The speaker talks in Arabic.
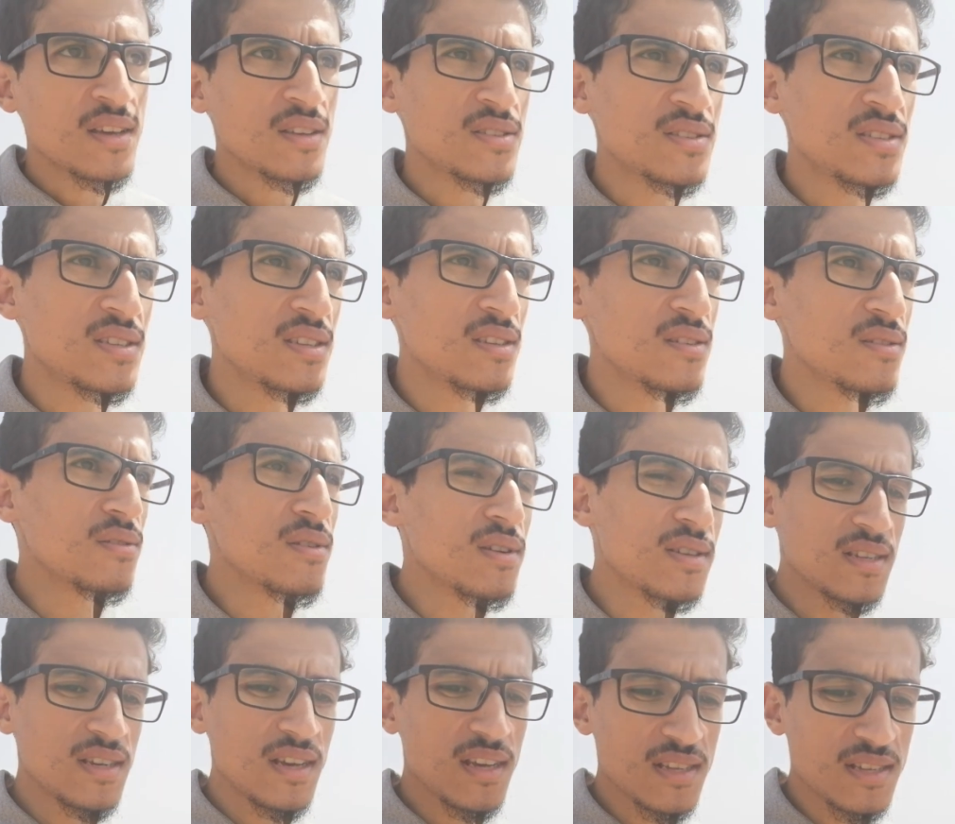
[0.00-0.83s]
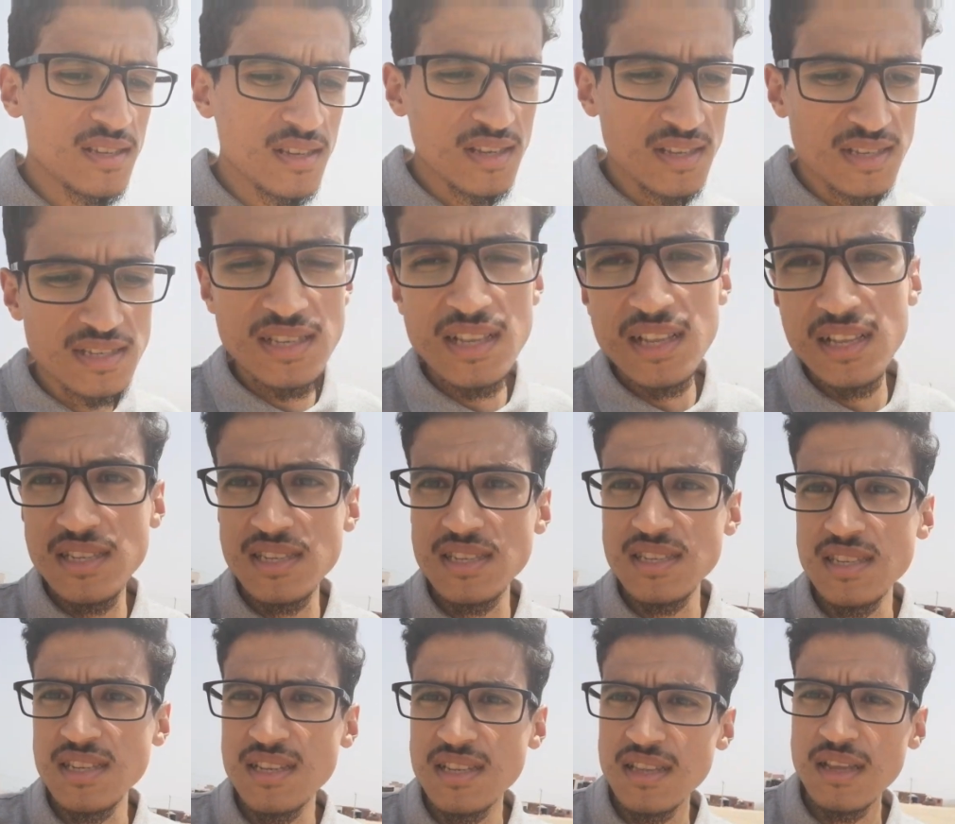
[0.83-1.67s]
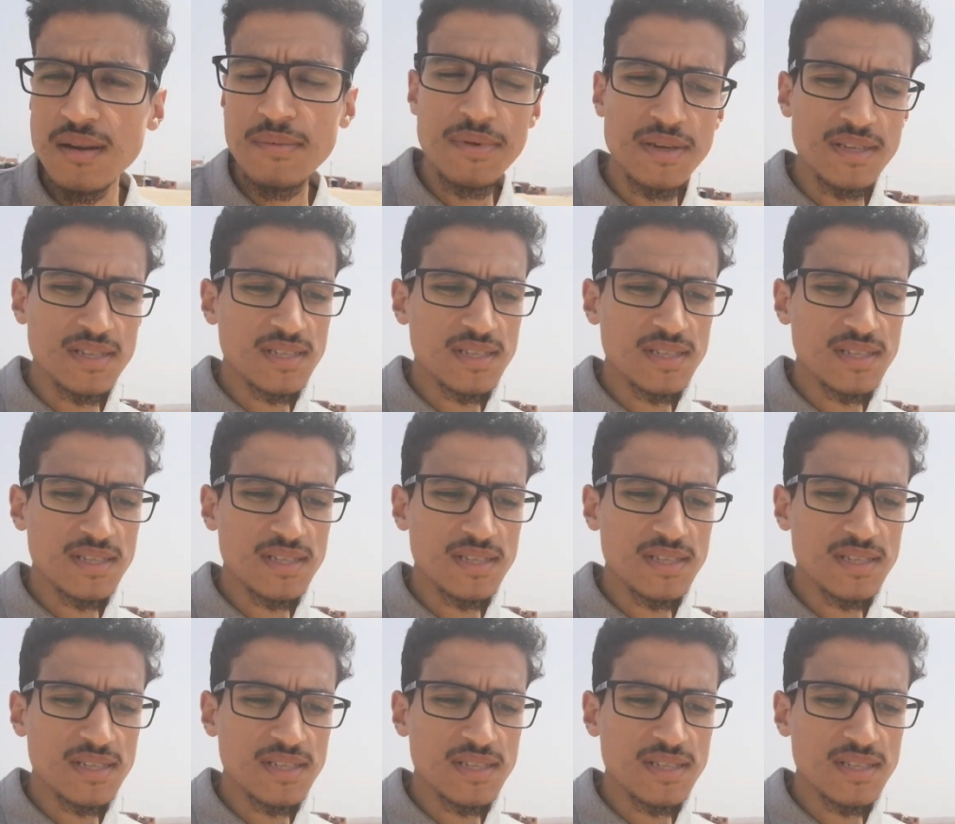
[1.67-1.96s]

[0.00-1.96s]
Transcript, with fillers: سينو كنتي تجلس ثلاث سنين ربع